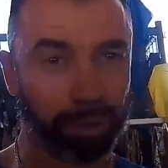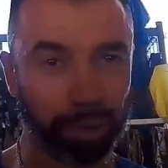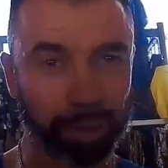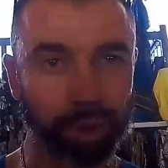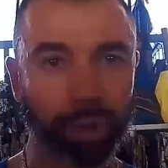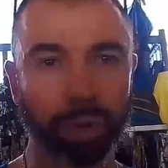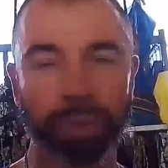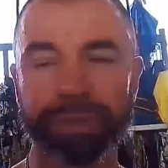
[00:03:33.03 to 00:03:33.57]
que
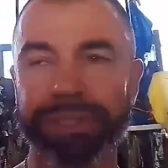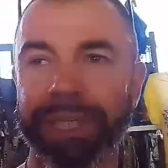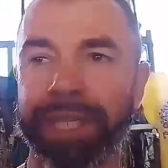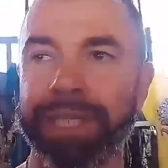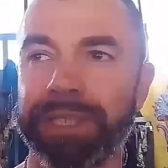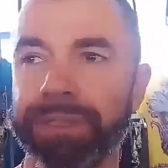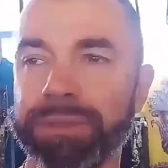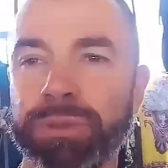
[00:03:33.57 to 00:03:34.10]
je
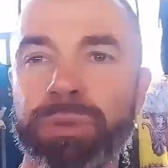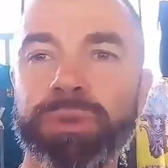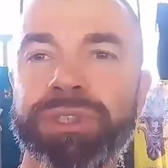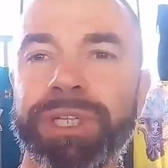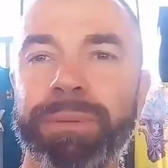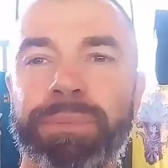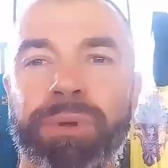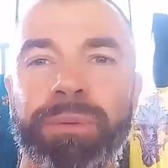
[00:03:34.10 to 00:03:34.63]
conseille, tout
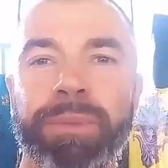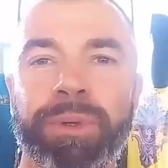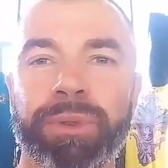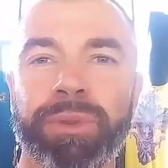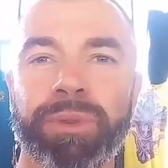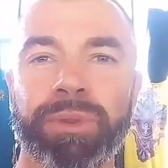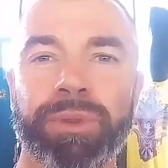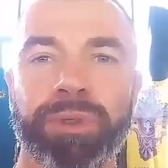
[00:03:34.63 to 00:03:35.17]

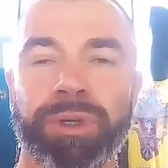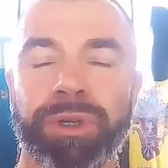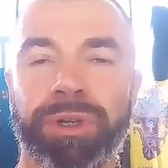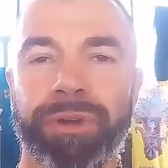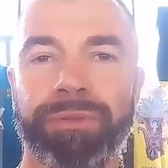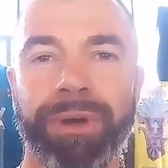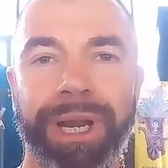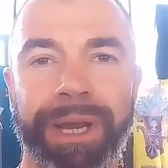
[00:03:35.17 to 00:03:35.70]
simplement. Donc
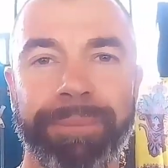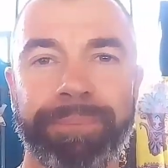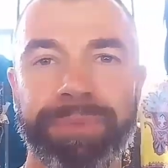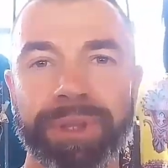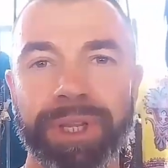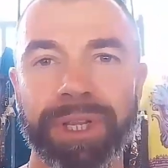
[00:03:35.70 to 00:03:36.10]
euh, voilà.